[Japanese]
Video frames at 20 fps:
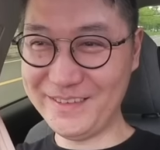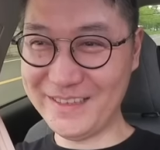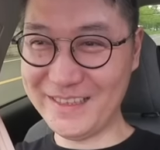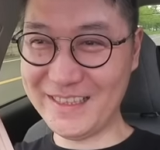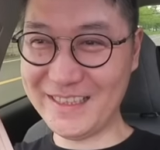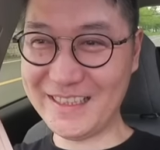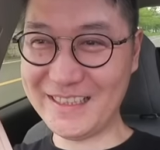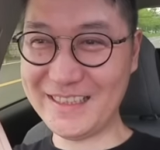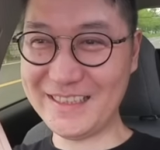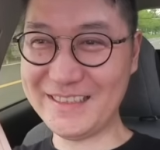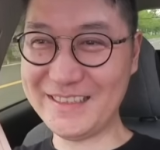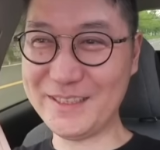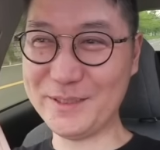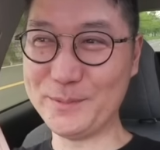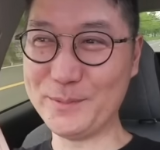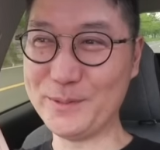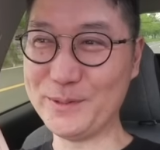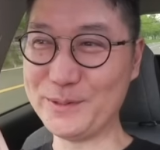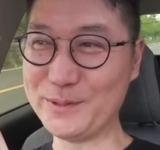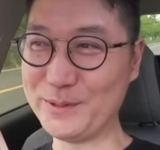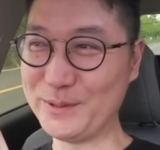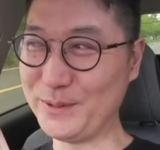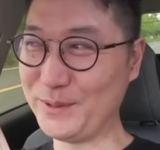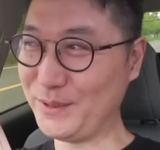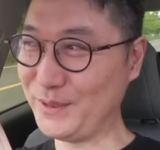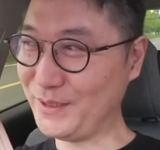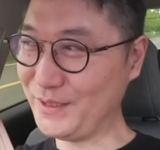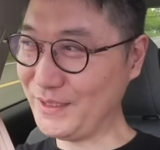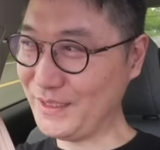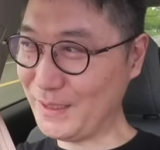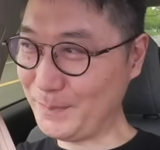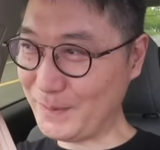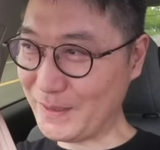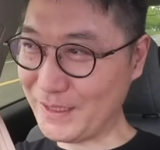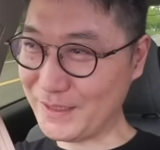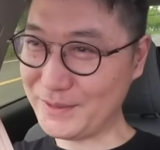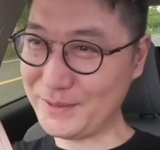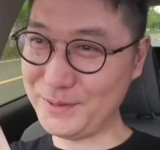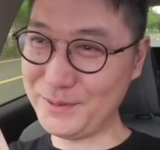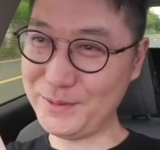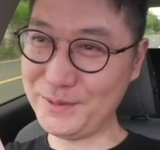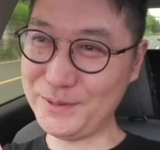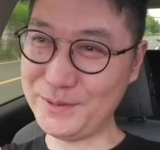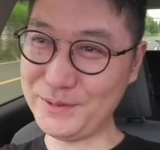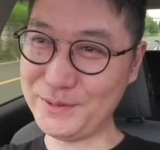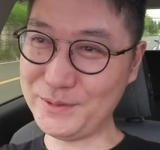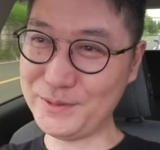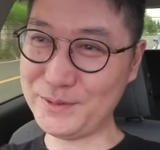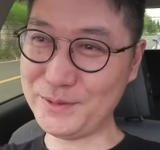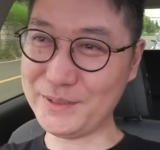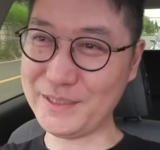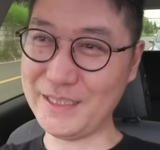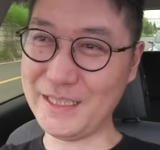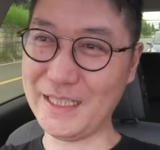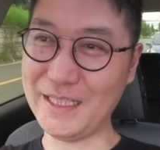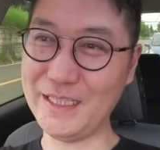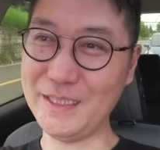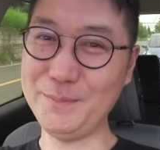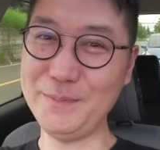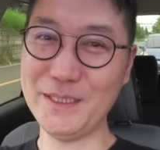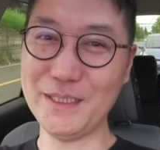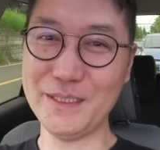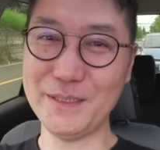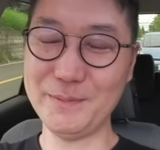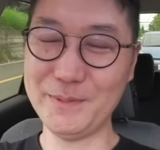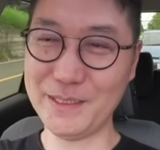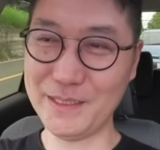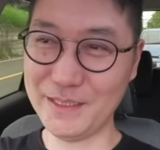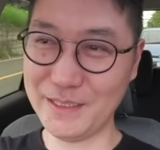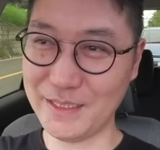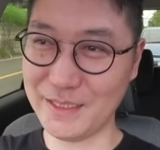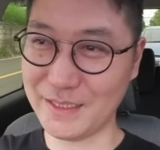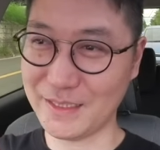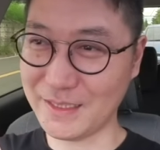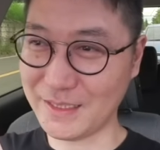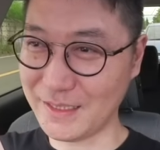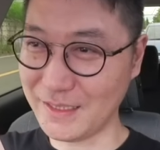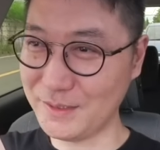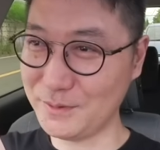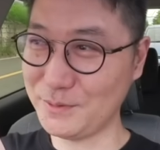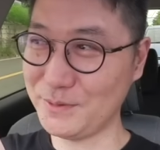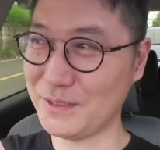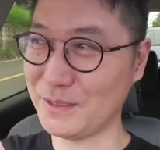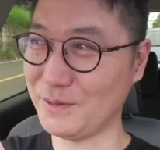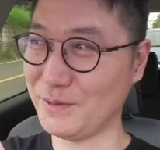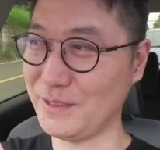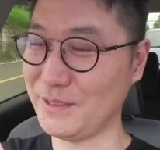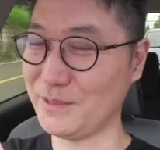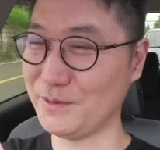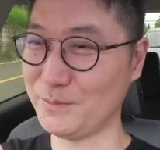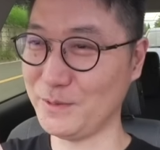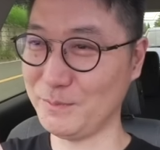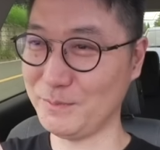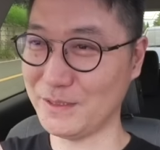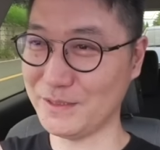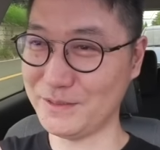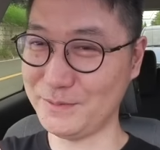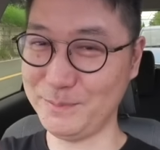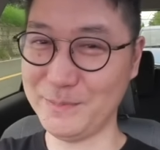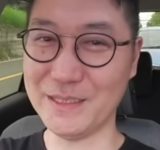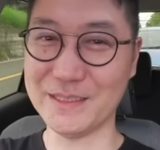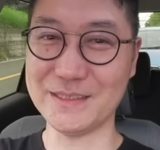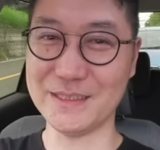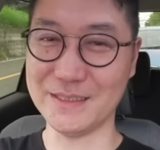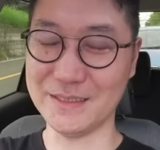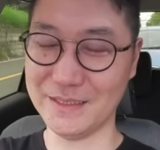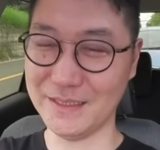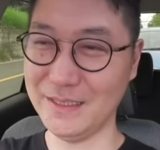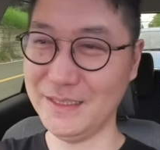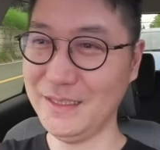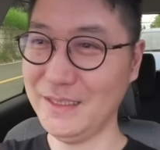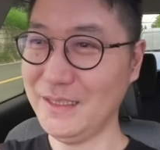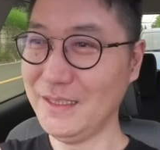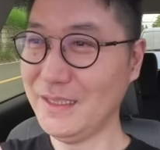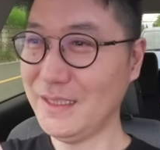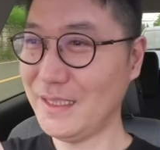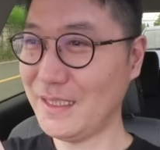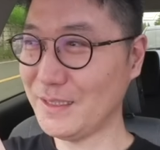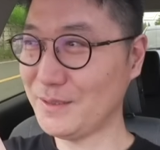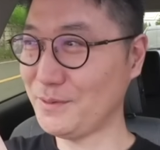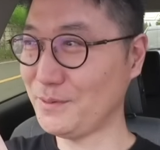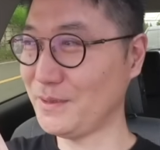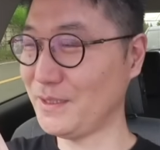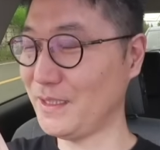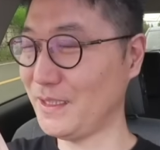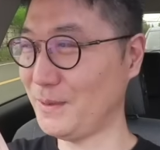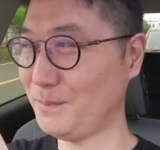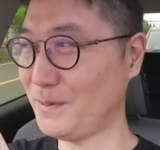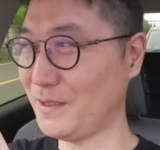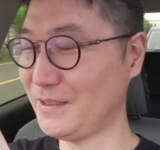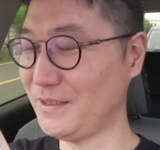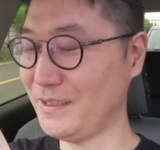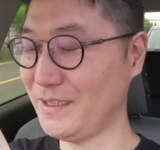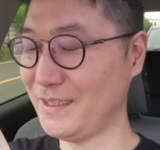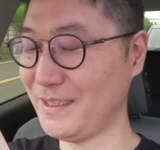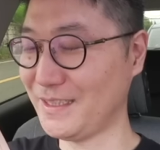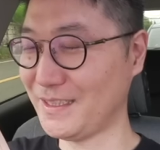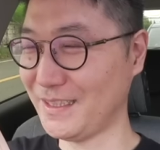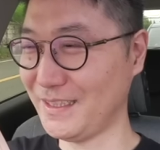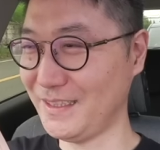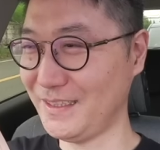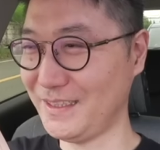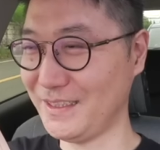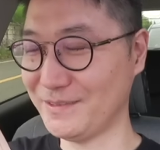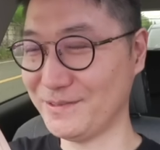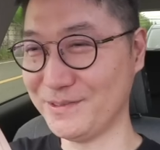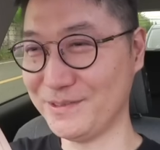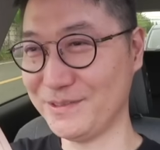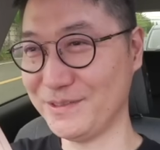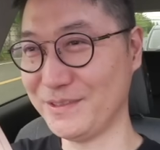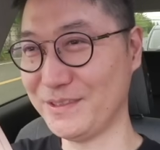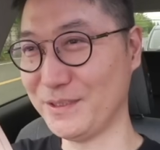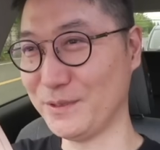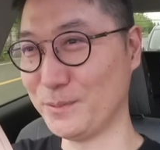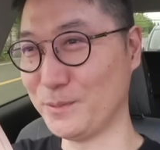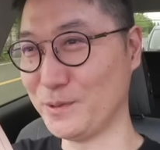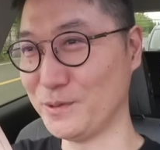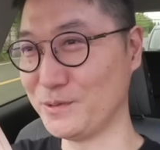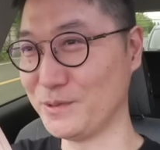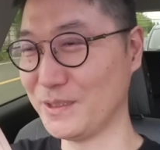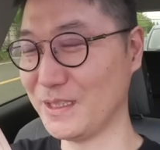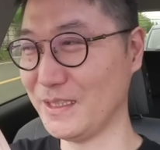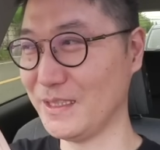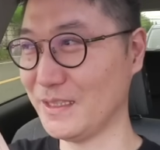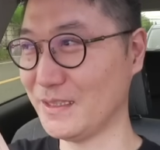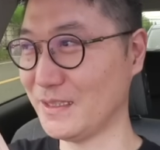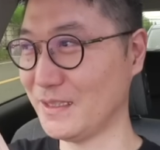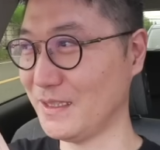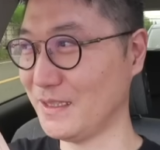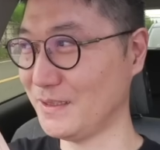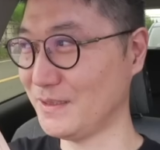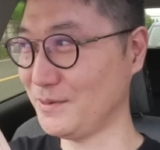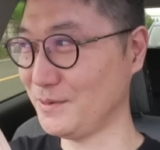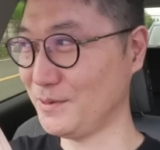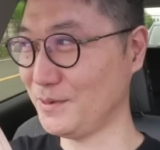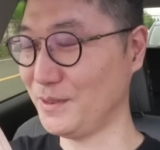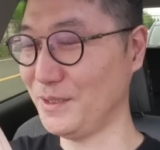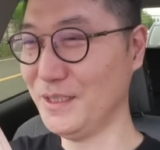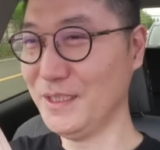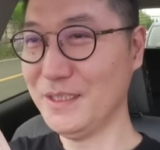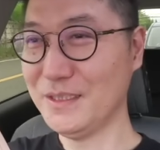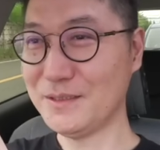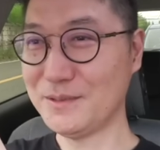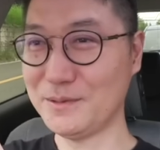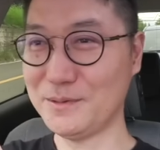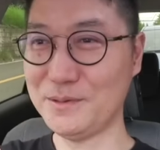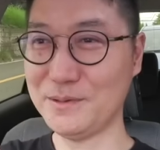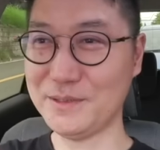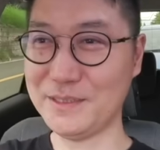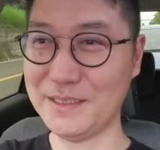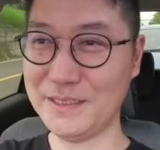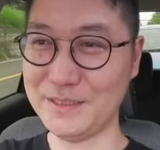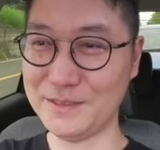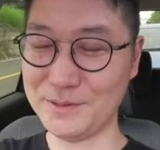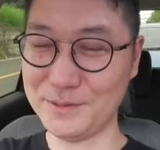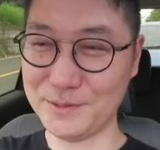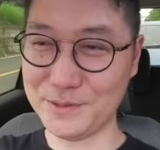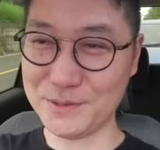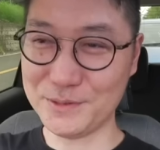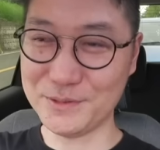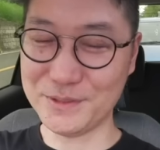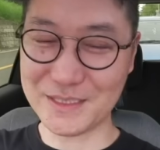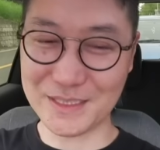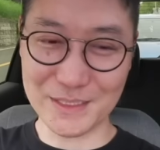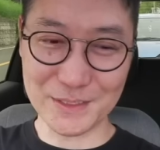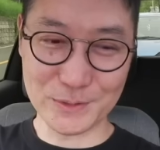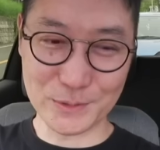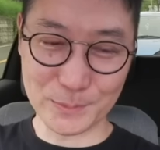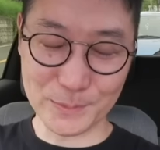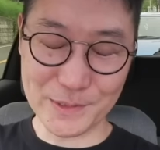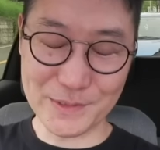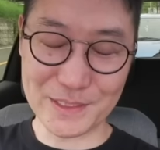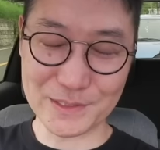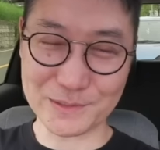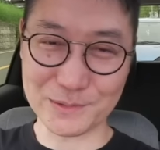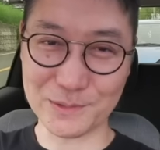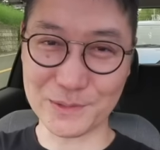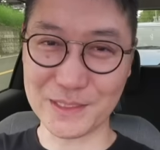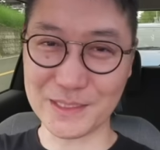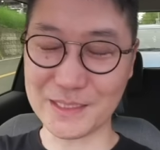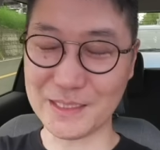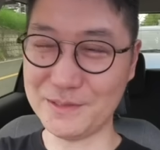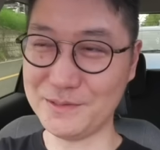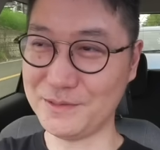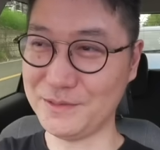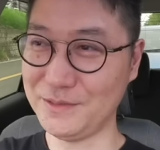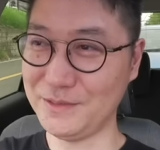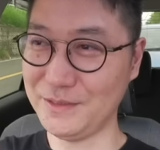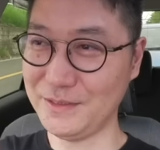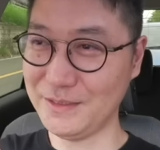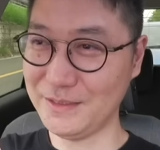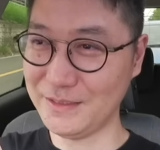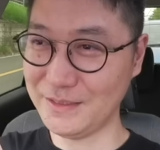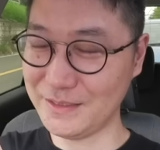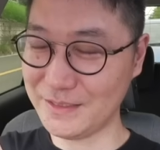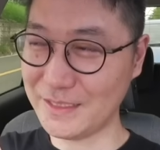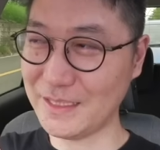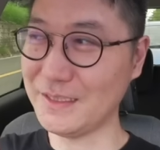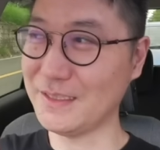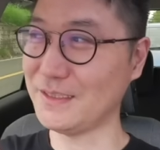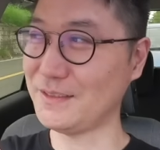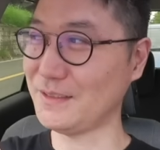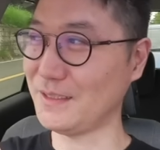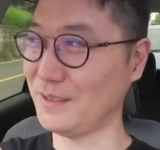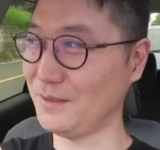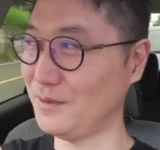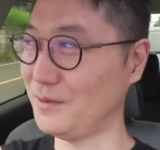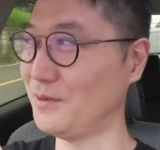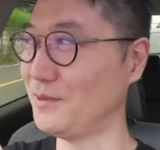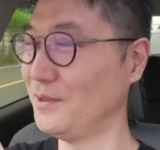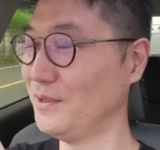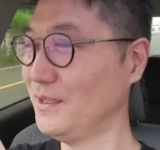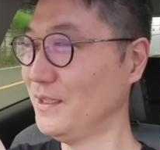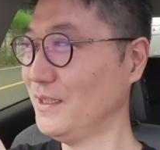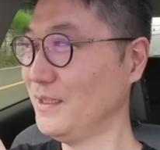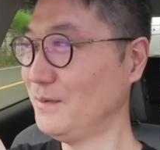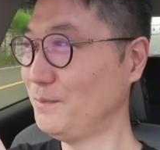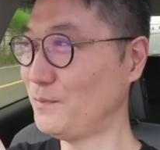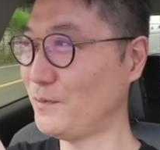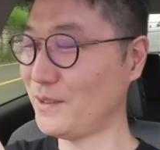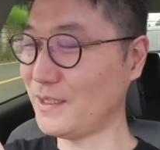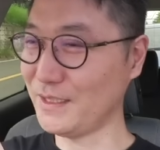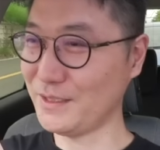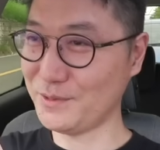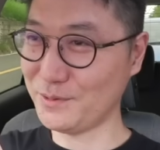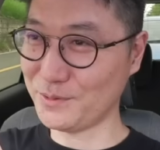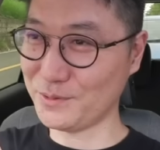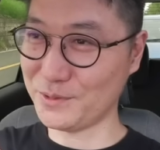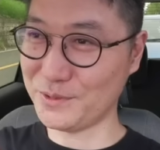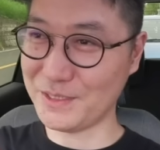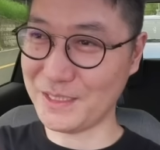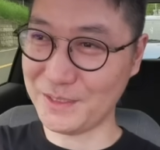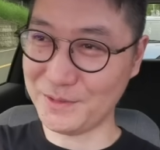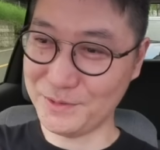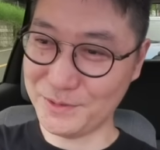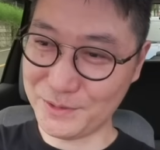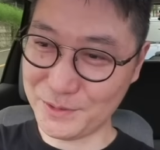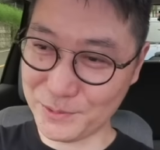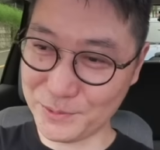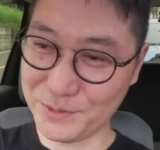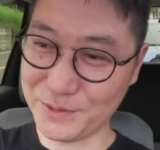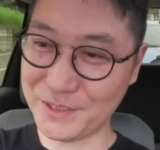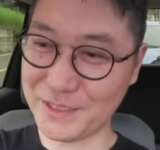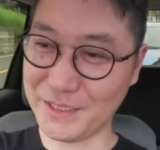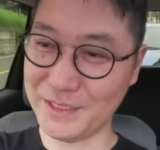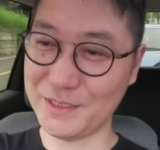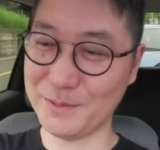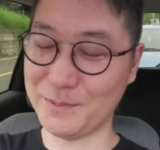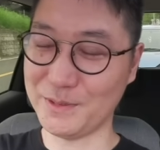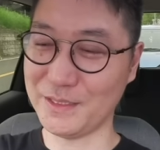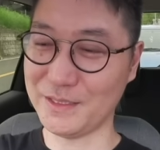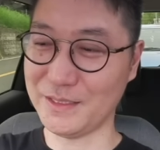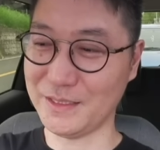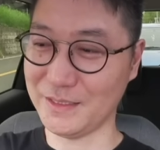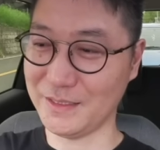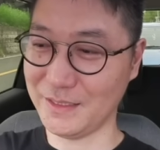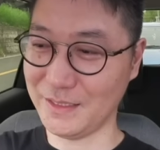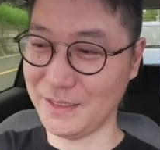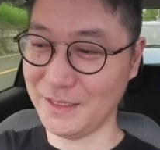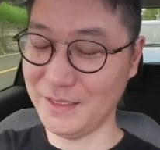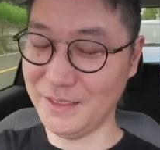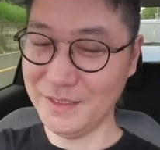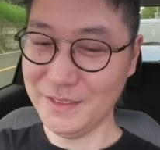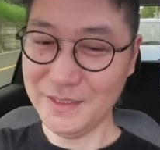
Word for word: ね、あーって思うと、やっぱその時早め早めにね、変えといた方がいいと思います、皆さんね。後でやっぱ家に帰って、うーんって思うぐらいだったら、ちょっとその時、その瞬間ご迷惑をおかける、したんですけど、もう一回ちょっと書類書いてもらったんで、